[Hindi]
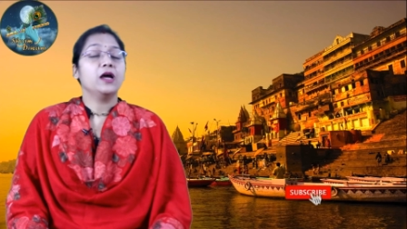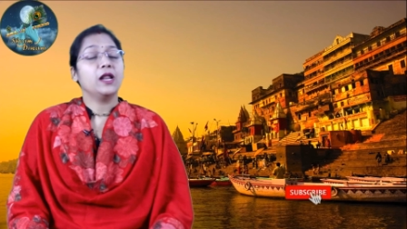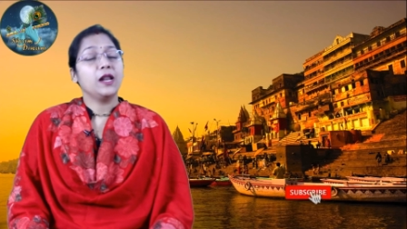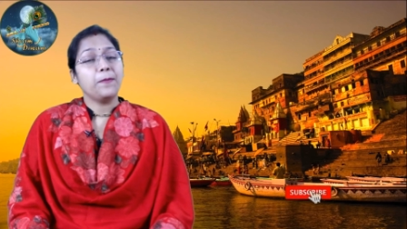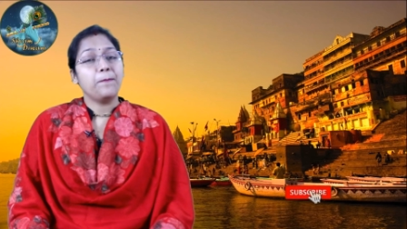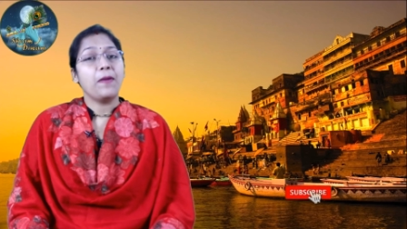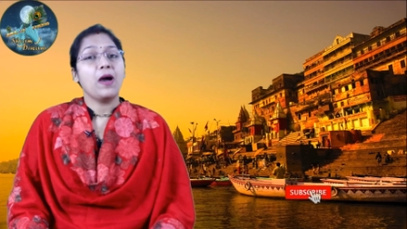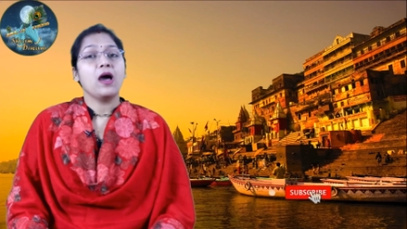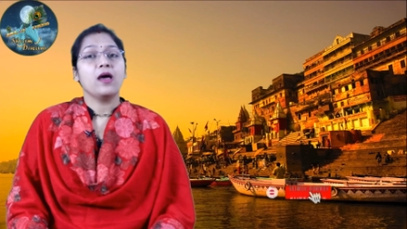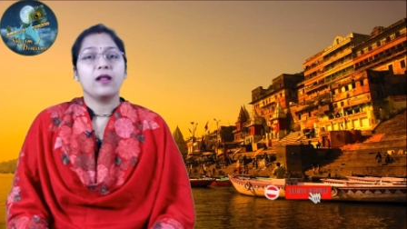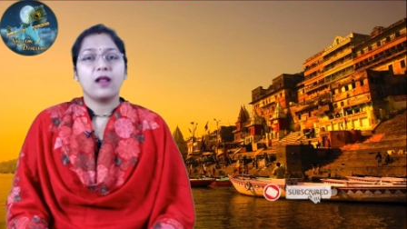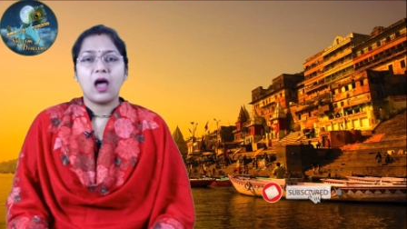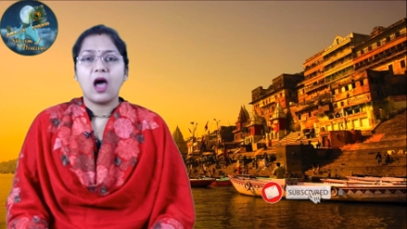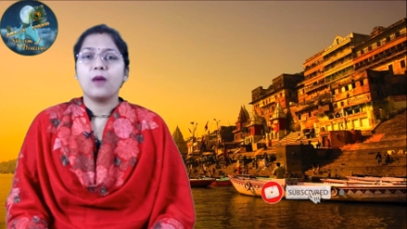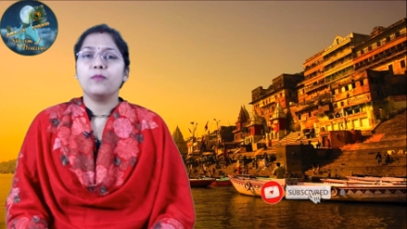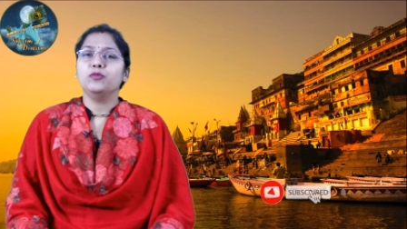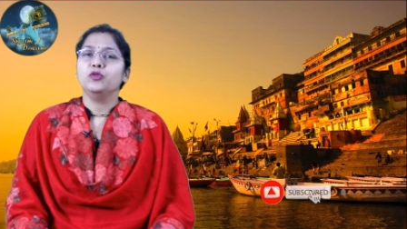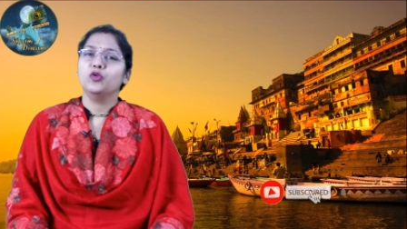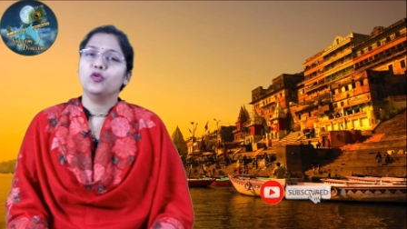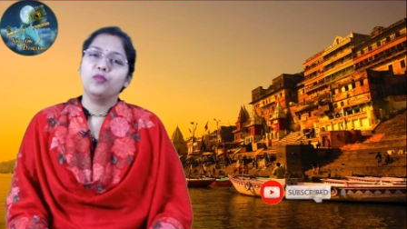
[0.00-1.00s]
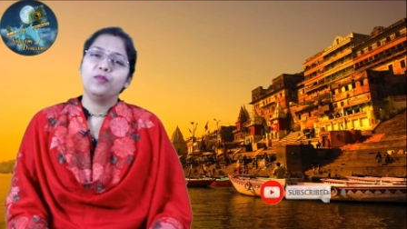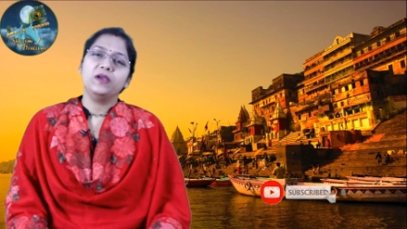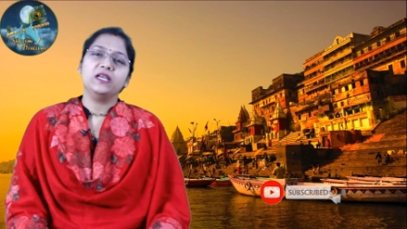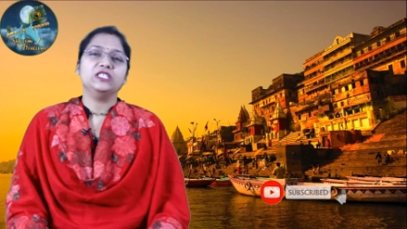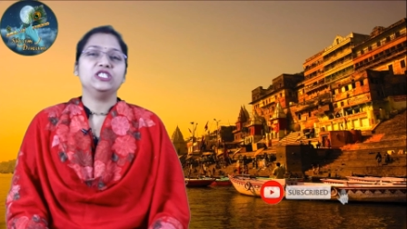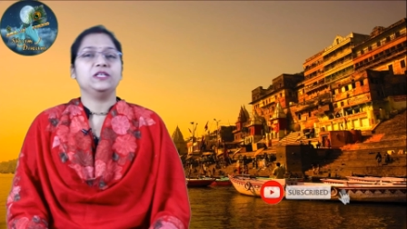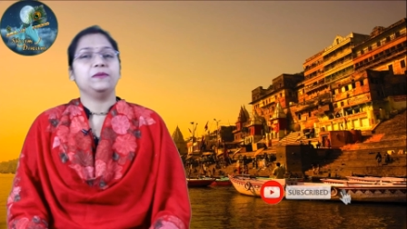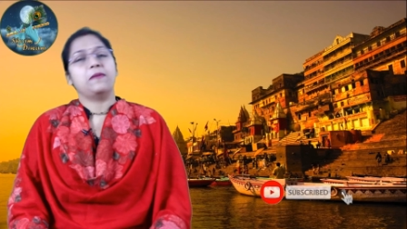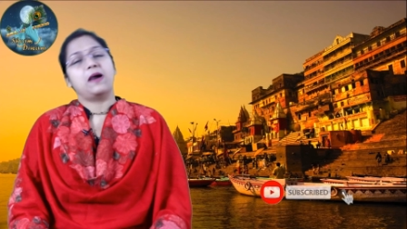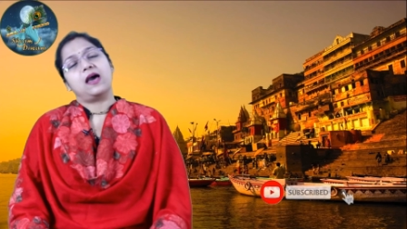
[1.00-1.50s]
कृपा राम
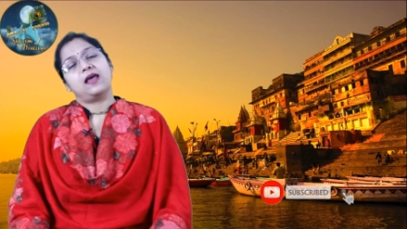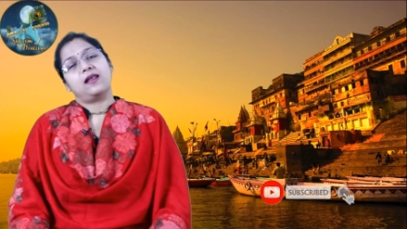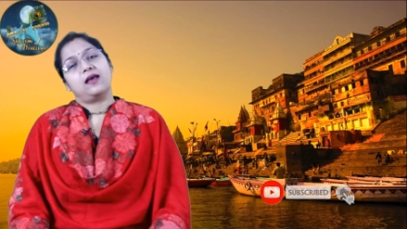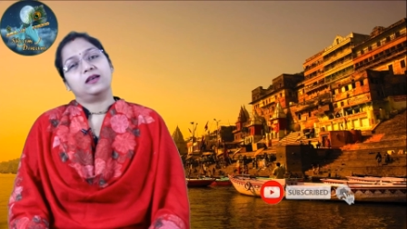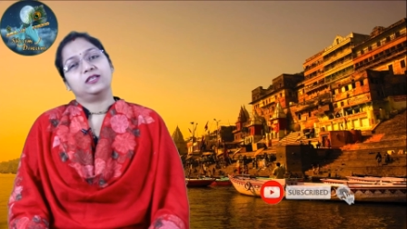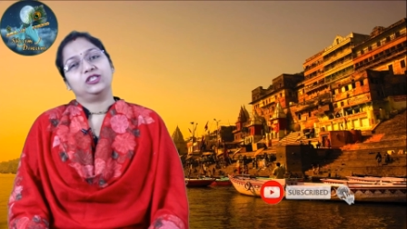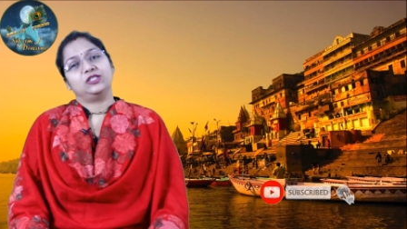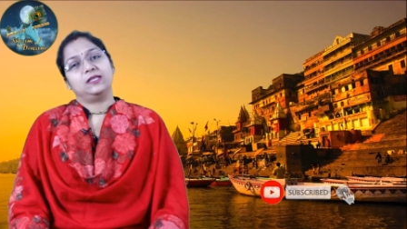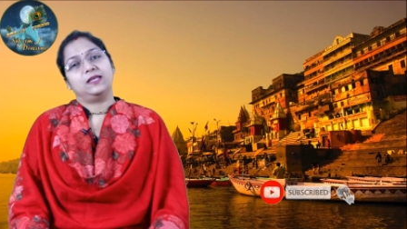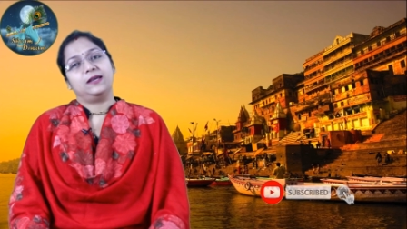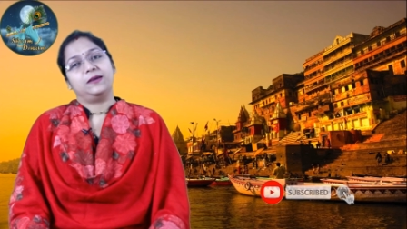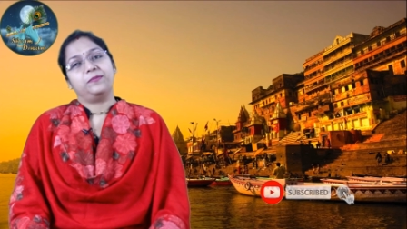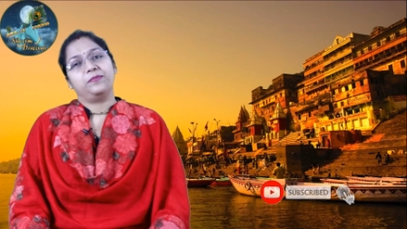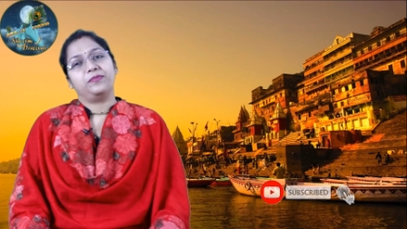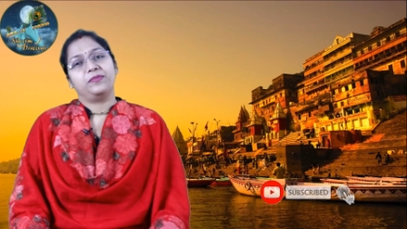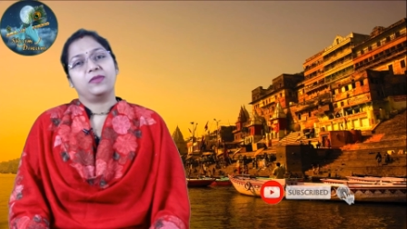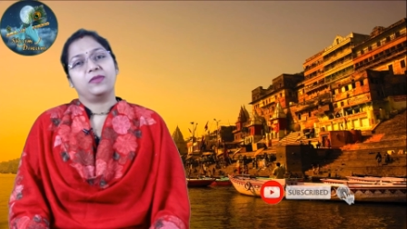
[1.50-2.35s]
दुबे जी महाराज थे